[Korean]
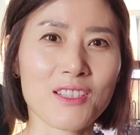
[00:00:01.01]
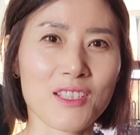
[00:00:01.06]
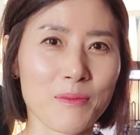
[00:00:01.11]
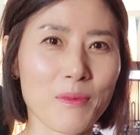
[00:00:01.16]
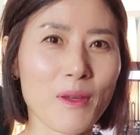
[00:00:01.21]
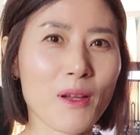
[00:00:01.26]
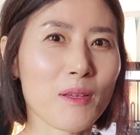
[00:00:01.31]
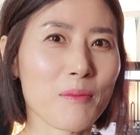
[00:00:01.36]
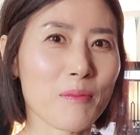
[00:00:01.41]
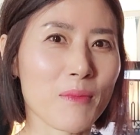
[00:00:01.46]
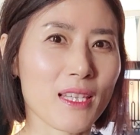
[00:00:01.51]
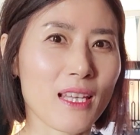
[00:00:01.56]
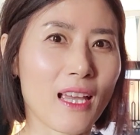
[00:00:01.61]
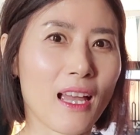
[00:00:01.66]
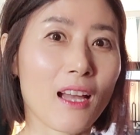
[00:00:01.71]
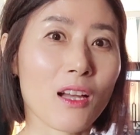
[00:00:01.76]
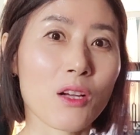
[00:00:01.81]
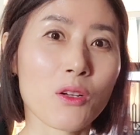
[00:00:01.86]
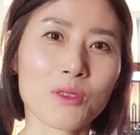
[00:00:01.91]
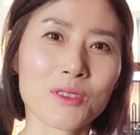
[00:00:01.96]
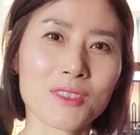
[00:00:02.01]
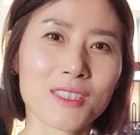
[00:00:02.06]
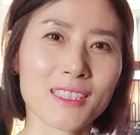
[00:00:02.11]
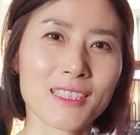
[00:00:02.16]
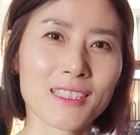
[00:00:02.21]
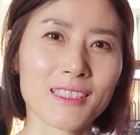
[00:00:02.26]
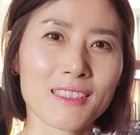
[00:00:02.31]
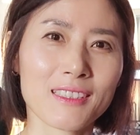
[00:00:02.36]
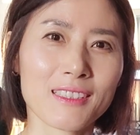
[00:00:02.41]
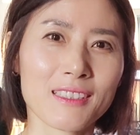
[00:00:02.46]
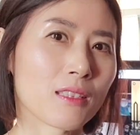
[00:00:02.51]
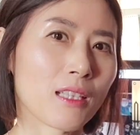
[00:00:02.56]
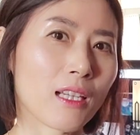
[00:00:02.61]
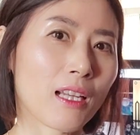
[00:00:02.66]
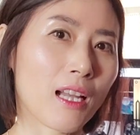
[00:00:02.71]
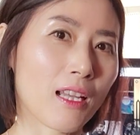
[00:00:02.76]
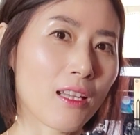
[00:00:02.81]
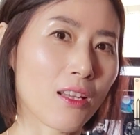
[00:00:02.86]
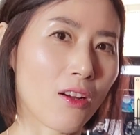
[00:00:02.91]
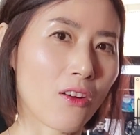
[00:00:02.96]
지병입니다. 오늘은
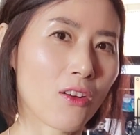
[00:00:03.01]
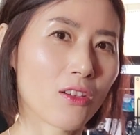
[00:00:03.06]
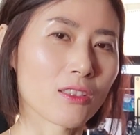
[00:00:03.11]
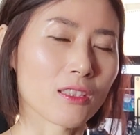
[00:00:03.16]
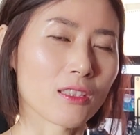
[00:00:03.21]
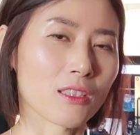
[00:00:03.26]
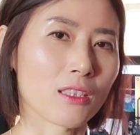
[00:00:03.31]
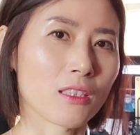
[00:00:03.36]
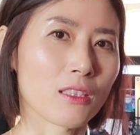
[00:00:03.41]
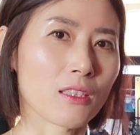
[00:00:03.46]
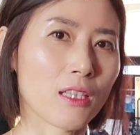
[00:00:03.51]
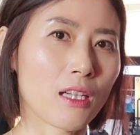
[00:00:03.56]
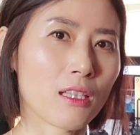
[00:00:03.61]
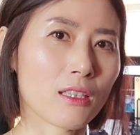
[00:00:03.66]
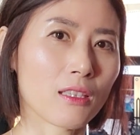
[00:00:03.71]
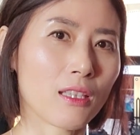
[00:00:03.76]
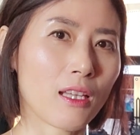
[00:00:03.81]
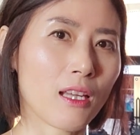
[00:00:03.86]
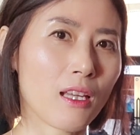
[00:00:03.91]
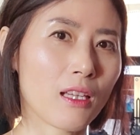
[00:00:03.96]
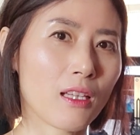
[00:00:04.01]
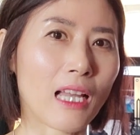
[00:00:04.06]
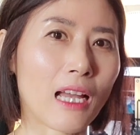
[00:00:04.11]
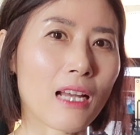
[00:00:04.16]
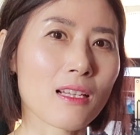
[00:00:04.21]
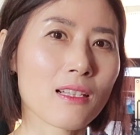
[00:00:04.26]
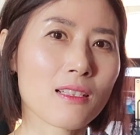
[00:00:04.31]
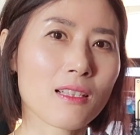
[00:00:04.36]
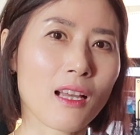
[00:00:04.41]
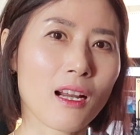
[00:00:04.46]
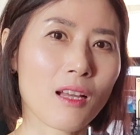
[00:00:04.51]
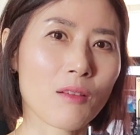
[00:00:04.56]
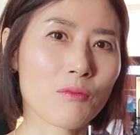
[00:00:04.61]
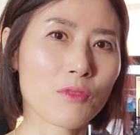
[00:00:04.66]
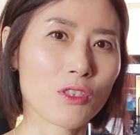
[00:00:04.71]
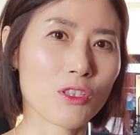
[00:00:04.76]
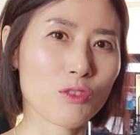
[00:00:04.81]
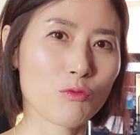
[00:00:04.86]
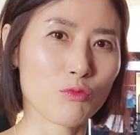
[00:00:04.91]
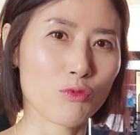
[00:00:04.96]
제가 영어 듣기를 할 때 다른
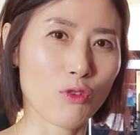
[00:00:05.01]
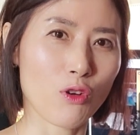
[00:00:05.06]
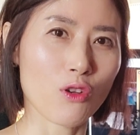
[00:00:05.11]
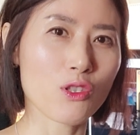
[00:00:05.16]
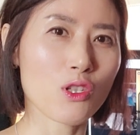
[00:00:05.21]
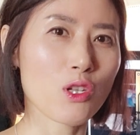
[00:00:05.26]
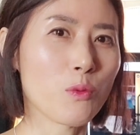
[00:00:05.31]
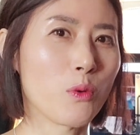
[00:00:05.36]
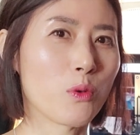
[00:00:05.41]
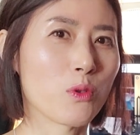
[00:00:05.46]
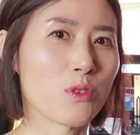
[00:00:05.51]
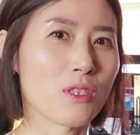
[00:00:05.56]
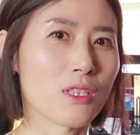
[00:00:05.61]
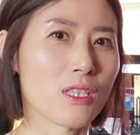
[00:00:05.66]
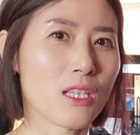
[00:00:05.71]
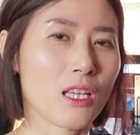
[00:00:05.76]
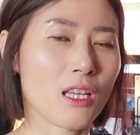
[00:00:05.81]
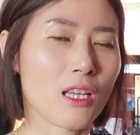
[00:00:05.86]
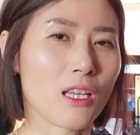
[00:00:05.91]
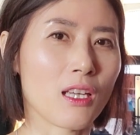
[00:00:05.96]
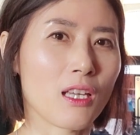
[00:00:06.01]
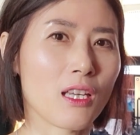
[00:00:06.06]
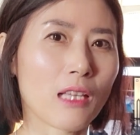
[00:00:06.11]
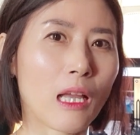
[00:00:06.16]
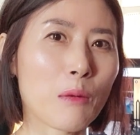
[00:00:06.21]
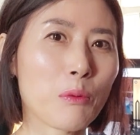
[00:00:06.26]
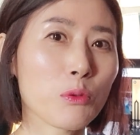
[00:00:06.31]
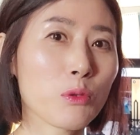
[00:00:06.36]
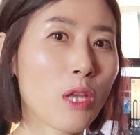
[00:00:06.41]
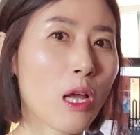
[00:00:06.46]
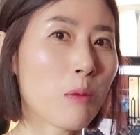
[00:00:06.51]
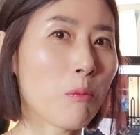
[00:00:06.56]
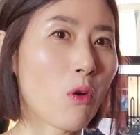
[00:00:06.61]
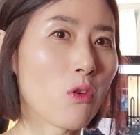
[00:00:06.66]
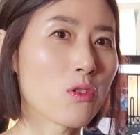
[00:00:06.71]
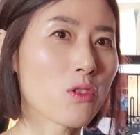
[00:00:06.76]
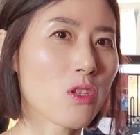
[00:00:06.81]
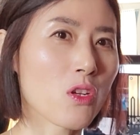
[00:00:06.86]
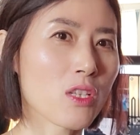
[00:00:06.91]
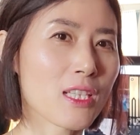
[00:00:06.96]
사람들은 무엇을 보는지, 나보다
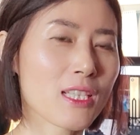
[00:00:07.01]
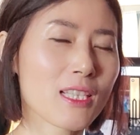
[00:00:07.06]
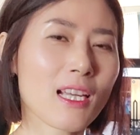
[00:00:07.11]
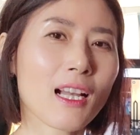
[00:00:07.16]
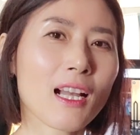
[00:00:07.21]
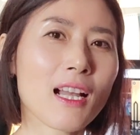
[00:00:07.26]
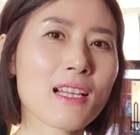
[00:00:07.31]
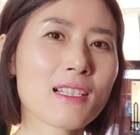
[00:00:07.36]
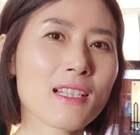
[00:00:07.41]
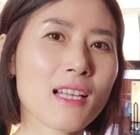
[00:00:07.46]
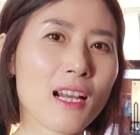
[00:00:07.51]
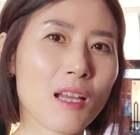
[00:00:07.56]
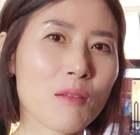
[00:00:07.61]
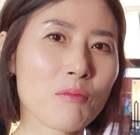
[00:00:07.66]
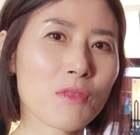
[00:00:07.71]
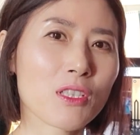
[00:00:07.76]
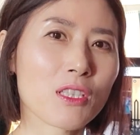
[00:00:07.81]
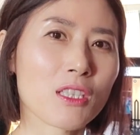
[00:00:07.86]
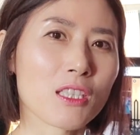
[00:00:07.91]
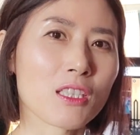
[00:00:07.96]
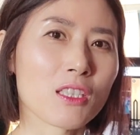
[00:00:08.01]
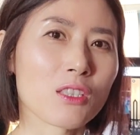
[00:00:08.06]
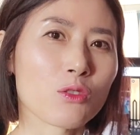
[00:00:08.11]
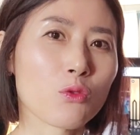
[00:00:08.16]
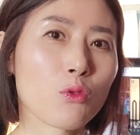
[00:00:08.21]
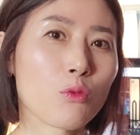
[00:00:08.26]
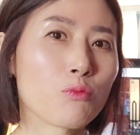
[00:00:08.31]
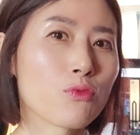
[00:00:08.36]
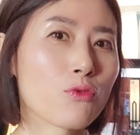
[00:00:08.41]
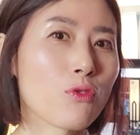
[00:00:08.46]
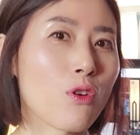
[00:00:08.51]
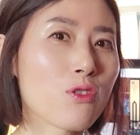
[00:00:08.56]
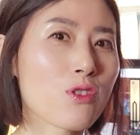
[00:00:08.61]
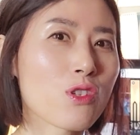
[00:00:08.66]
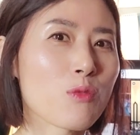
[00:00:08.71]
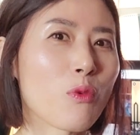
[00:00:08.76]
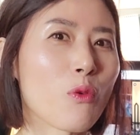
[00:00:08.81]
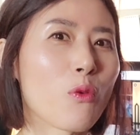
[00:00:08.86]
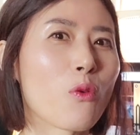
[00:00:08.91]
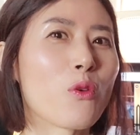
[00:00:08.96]
먼저 시작한 사람들은 또
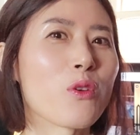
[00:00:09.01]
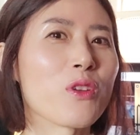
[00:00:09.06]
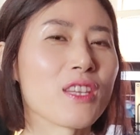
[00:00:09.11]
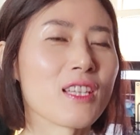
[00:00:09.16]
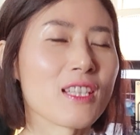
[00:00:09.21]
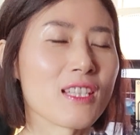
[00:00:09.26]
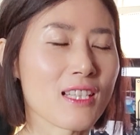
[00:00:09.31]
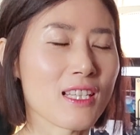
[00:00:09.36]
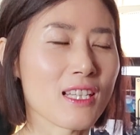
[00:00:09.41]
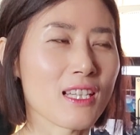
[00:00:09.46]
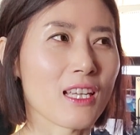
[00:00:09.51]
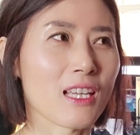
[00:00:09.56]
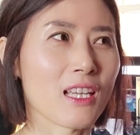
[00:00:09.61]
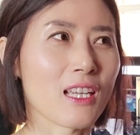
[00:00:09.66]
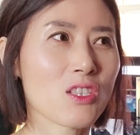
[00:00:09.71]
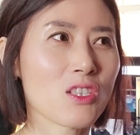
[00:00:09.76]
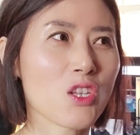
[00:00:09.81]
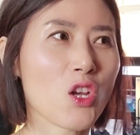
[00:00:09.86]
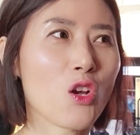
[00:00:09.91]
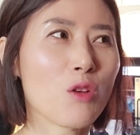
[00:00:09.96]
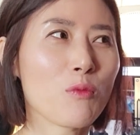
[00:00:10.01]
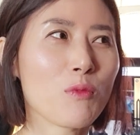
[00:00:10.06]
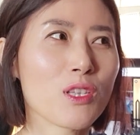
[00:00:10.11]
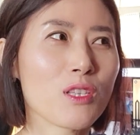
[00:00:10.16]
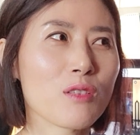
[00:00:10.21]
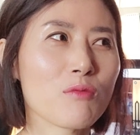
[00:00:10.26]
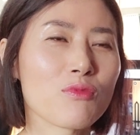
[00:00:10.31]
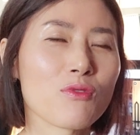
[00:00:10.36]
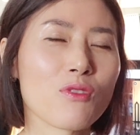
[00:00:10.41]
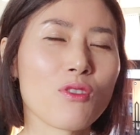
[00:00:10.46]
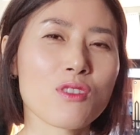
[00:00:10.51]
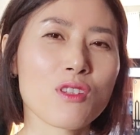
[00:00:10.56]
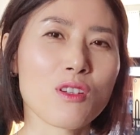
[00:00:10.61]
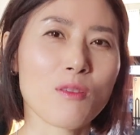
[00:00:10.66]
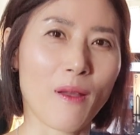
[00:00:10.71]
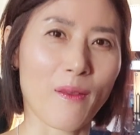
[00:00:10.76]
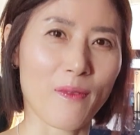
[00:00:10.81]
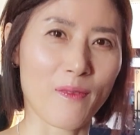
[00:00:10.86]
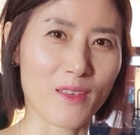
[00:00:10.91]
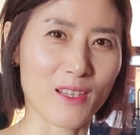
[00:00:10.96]
무엇을 보고 있는지, 처음에는 무엇을
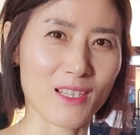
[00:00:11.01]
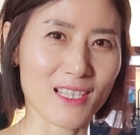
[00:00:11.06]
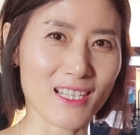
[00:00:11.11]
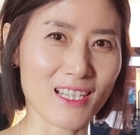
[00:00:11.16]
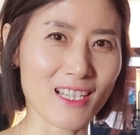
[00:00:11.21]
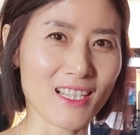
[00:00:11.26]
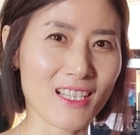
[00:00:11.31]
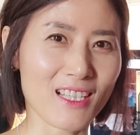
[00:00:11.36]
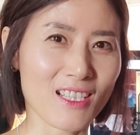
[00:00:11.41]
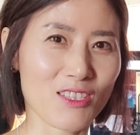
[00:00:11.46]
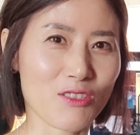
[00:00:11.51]
봤는지,